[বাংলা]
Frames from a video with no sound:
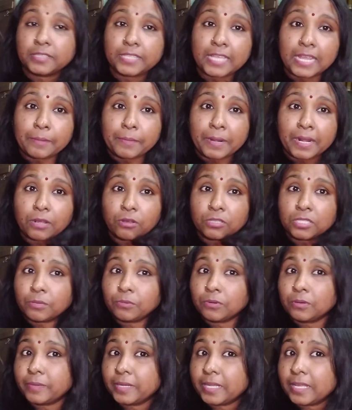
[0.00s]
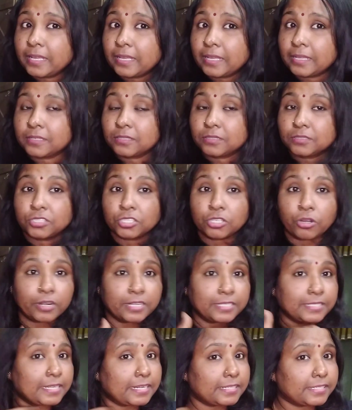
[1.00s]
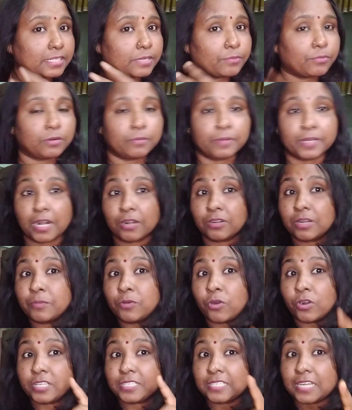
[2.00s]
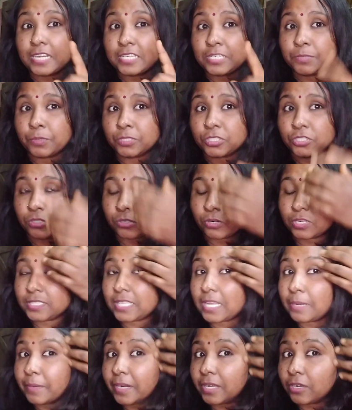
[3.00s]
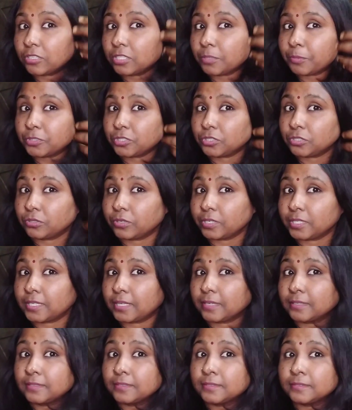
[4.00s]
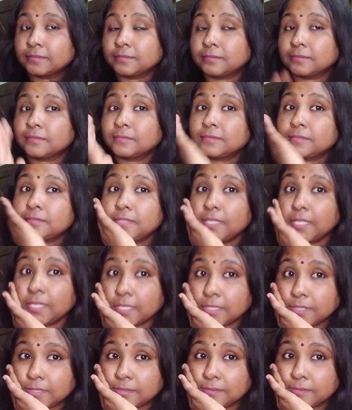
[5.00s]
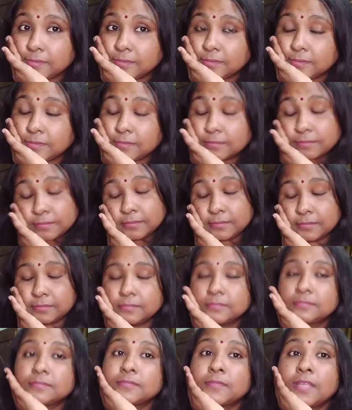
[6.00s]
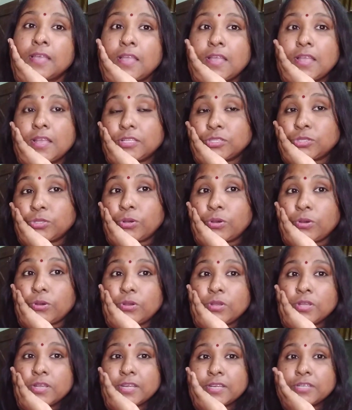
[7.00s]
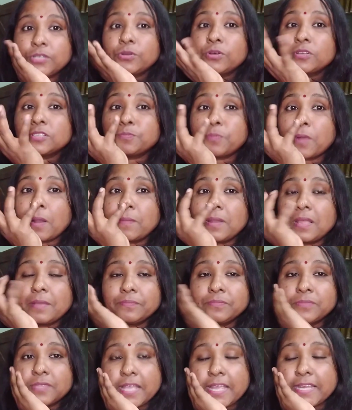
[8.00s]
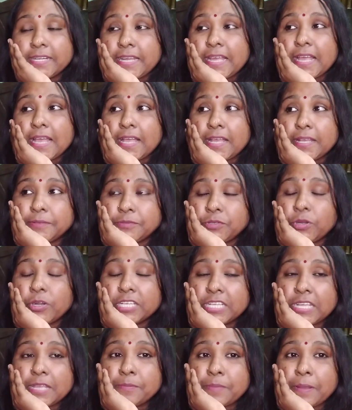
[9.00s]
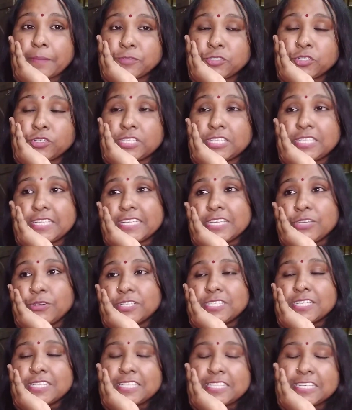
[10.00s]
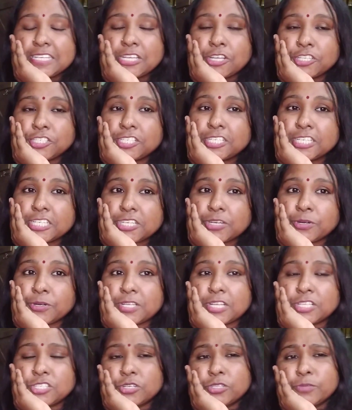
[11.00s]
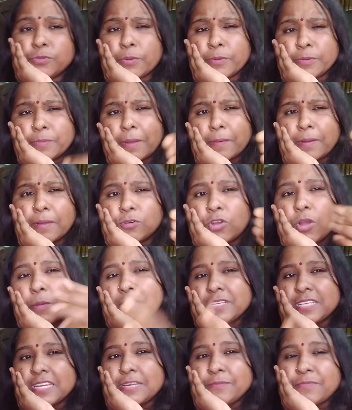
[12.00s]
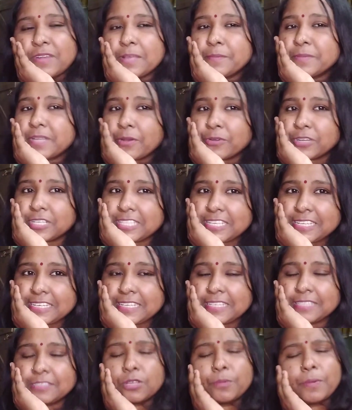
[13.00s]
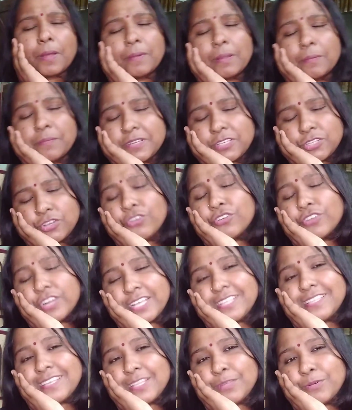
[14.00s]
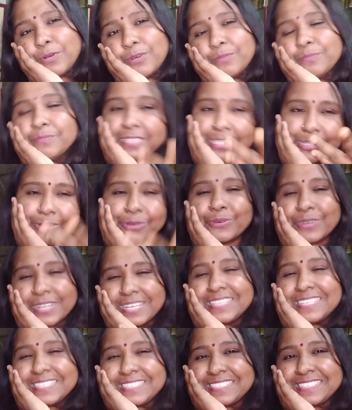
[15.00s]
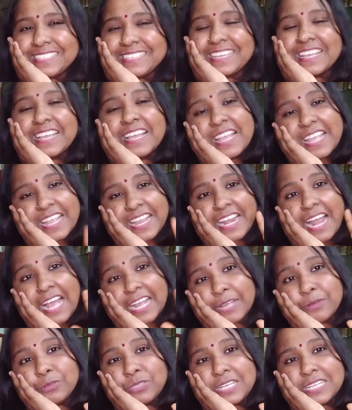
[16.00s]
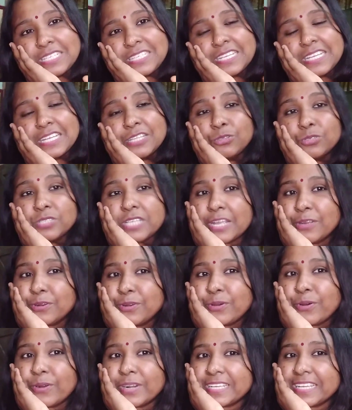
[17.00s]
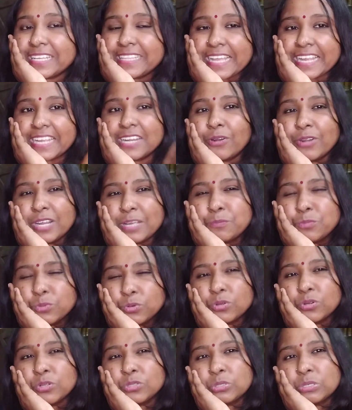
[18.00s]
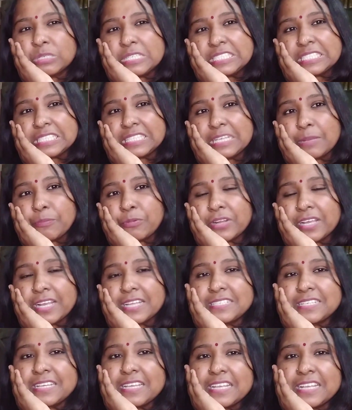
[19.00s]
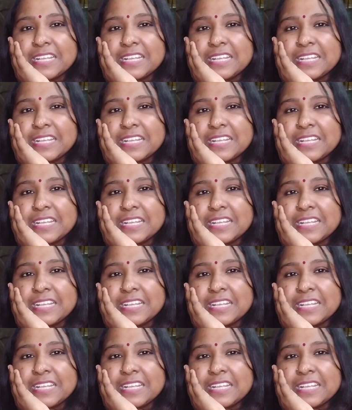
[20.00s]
তেল মারা কথা বলবে না হ্যাঁ যেটা অরিজিনাল সেটা বলবে কারণ আমি অরিজিনাল একটু পছন্দ করি তেল মারা কথা পছন্দ করি না ঠিক আছে হুম তো নোজ প্রবলেম এটা অনেকেই ভাবছো দিদি কী হয়েছে দিদি কী হয়েছে জিজ্ঞাসা করে যাচ্ছ তো আমার ভাবলাম কমেন্টে রিপ্লাই আমি কাউকে দিইনি তো ভাবলাম ভিডিও করেই দিয়ে দেবো ভিডিও করেই দিচ্ছি এর আগেও দিয়েছি কিন্তু সেগুলো অনেকে দেখেন অনেক পুরনো তো নিচের দিকে পড়ে গেছে